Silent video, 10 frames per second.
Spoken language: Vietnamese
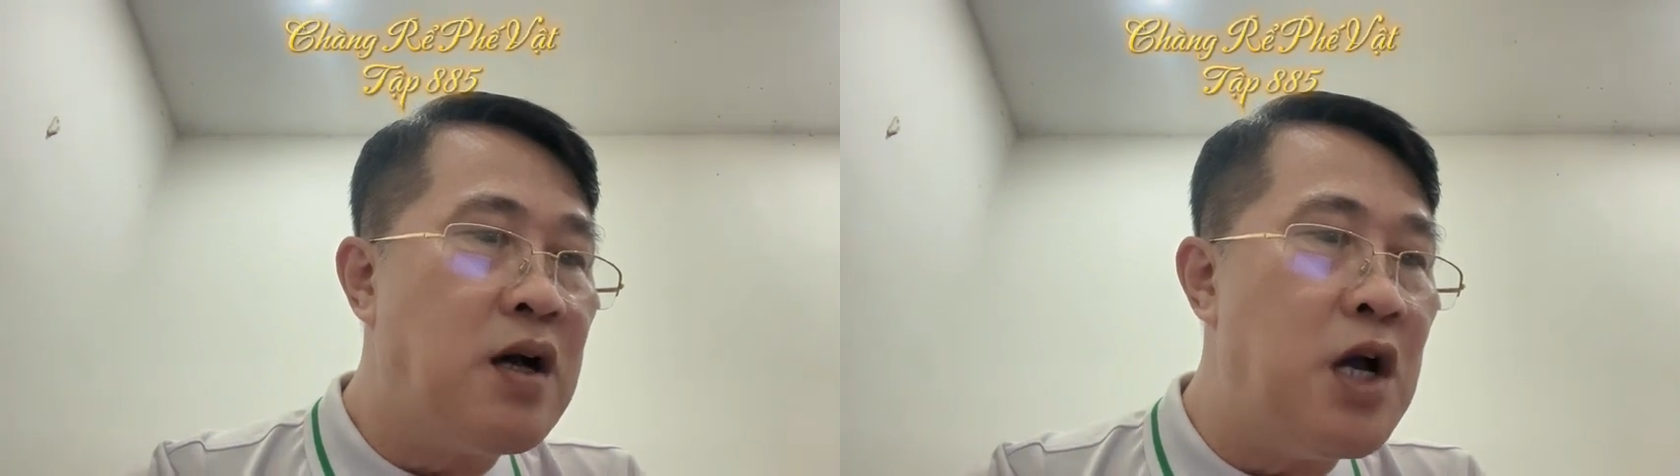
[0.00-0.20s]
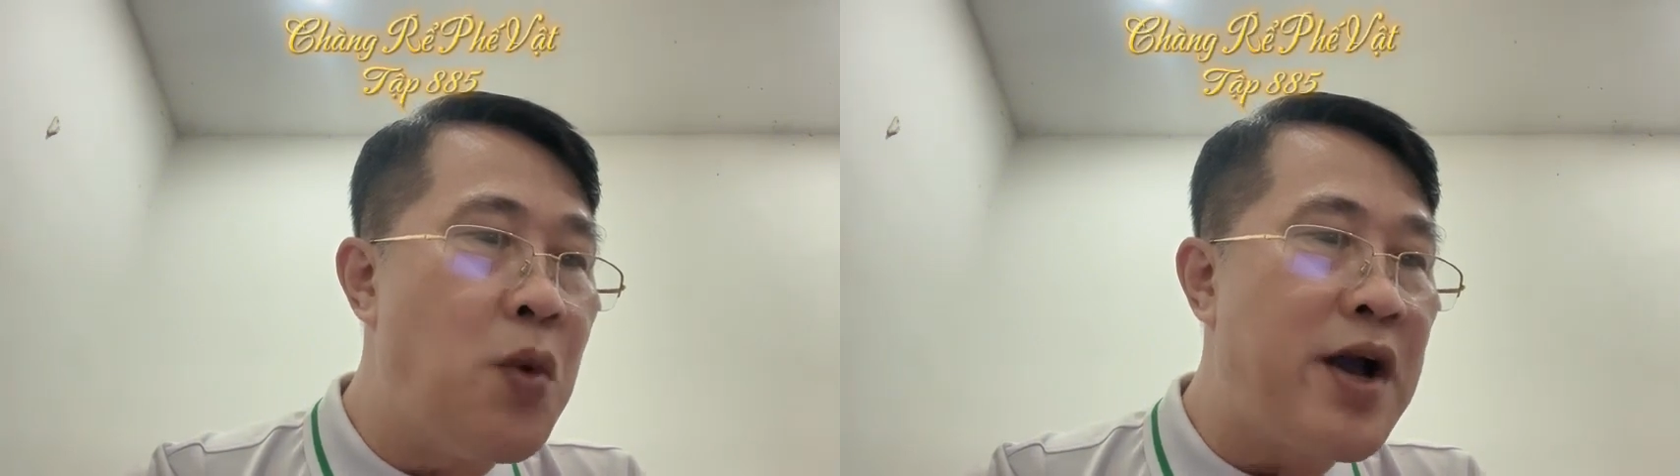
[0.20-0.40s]

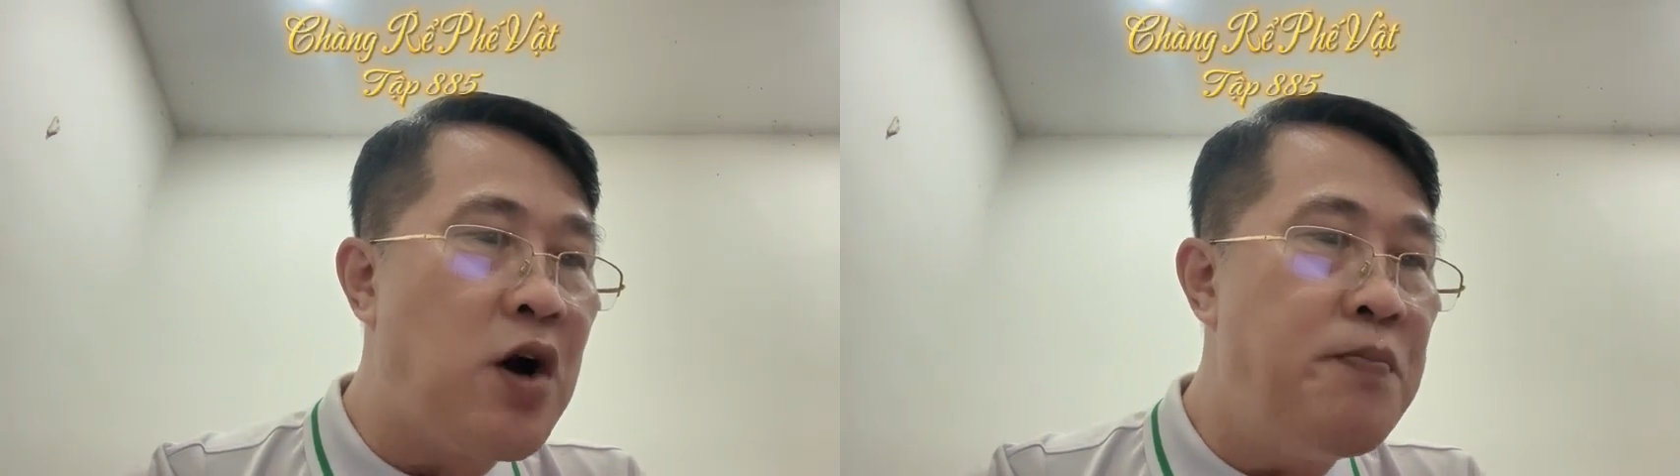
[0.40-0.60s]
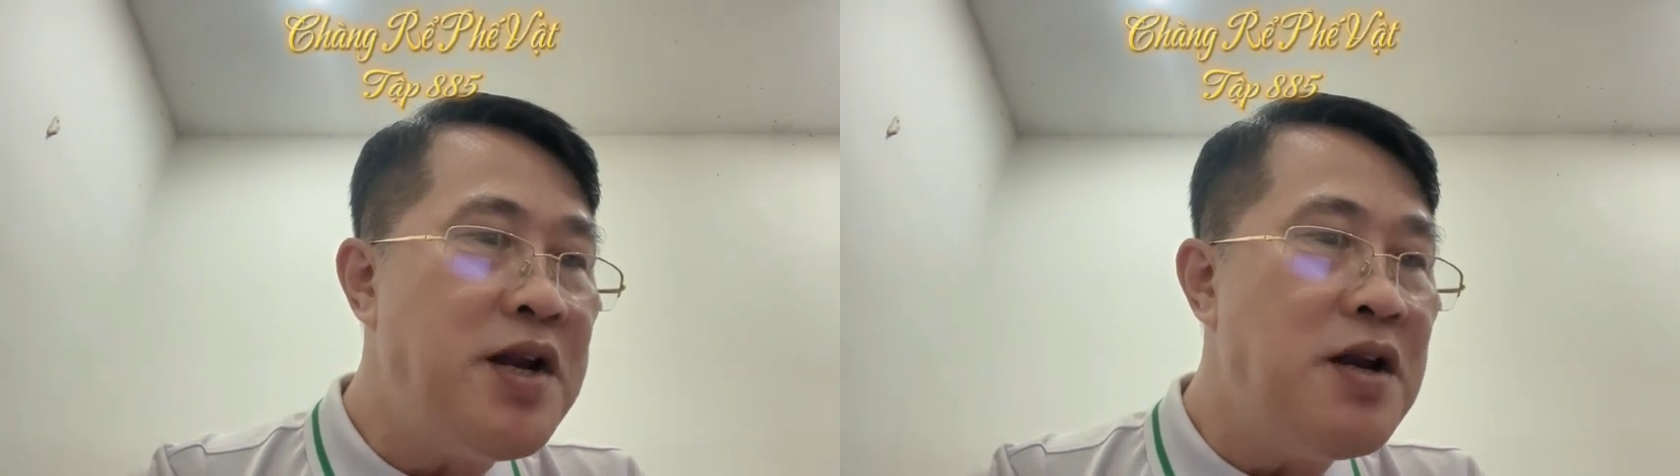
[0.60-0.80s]
Người ngoài
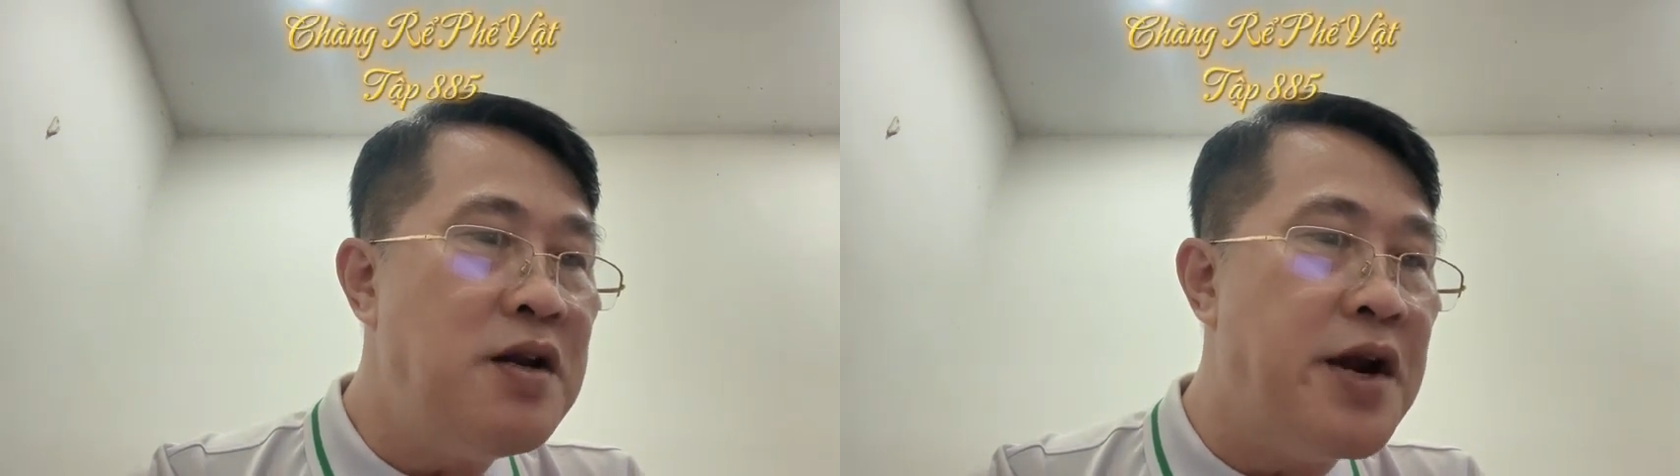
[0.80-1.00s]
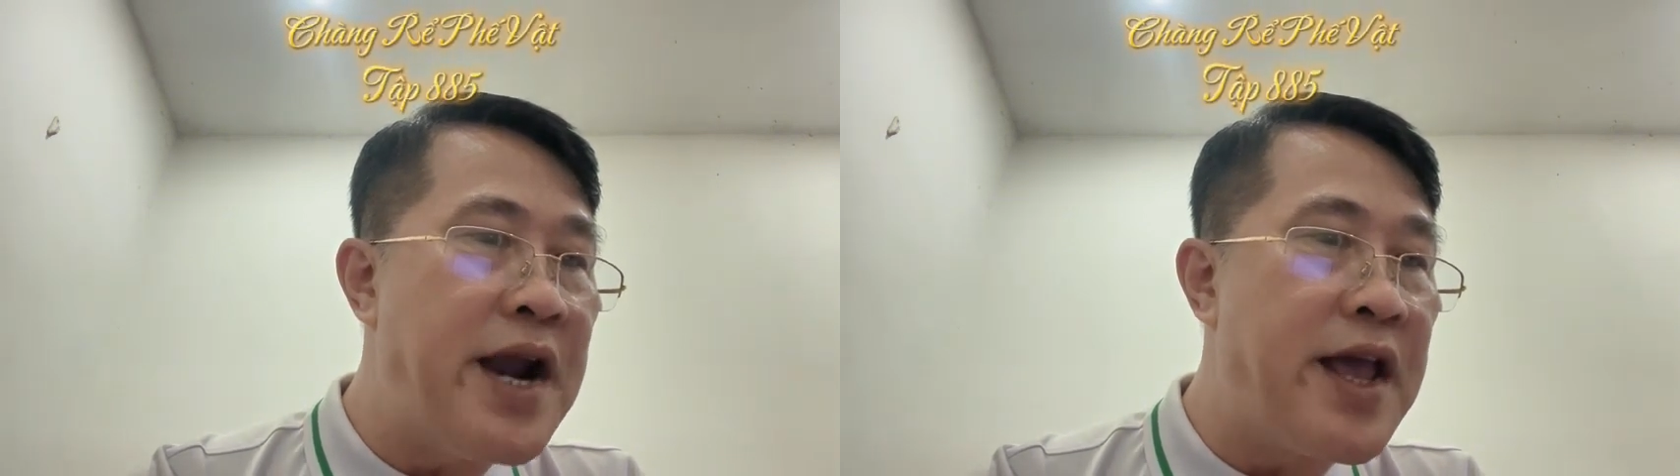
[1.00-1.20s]
không biết
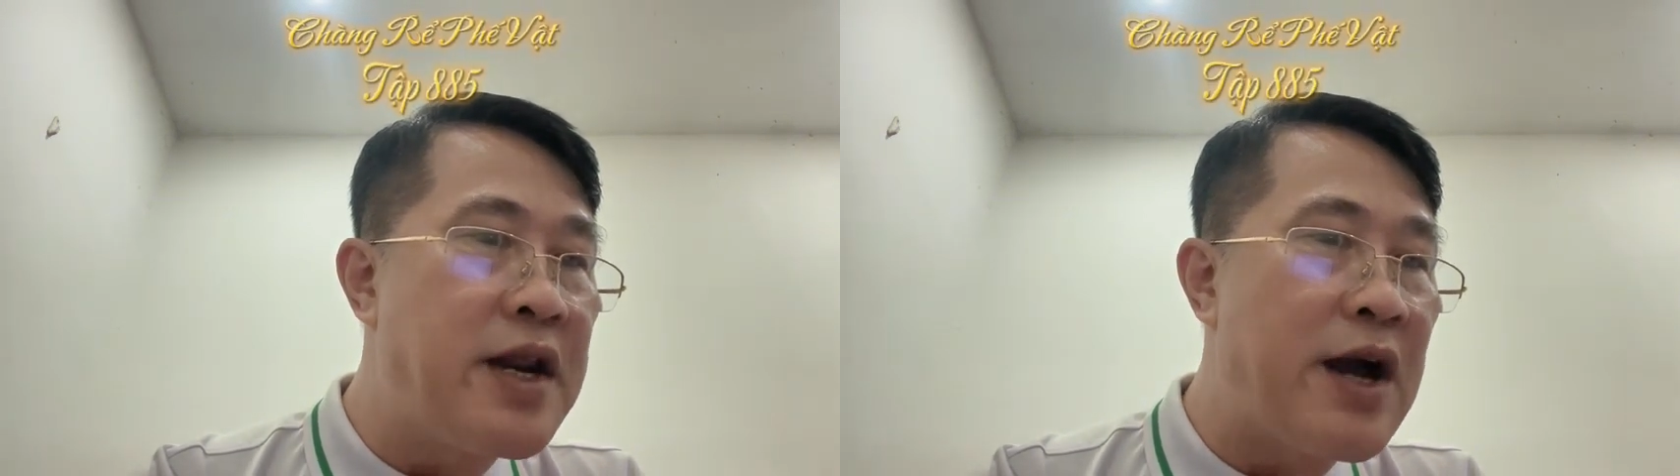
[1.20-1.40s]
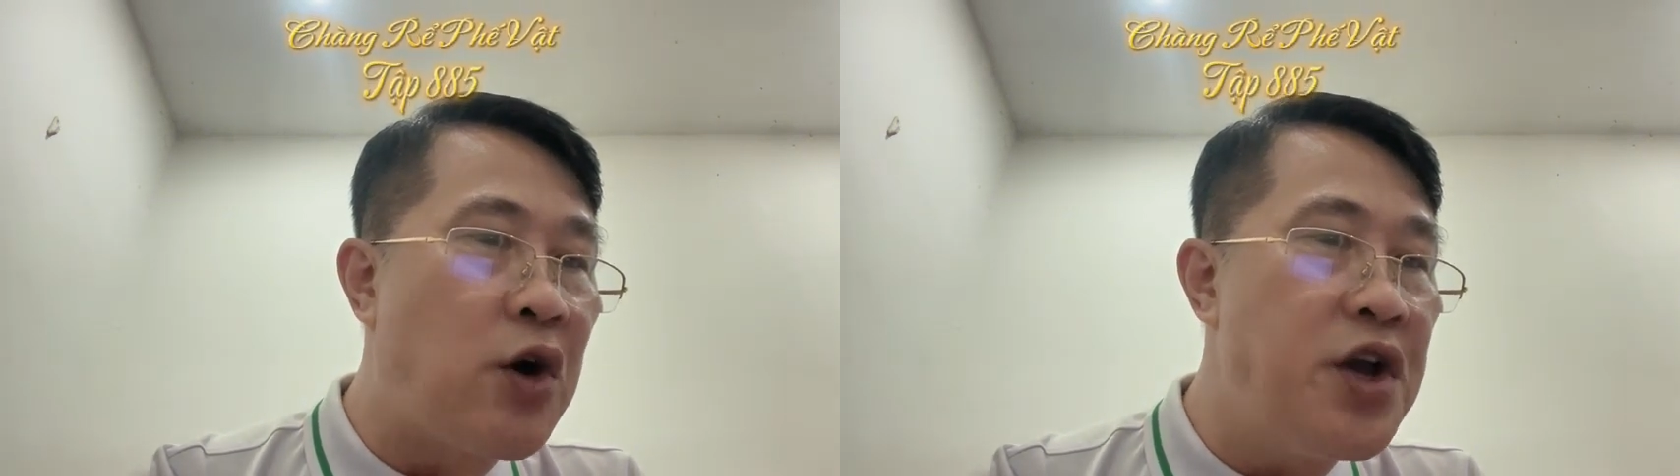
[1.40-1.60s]
lần này là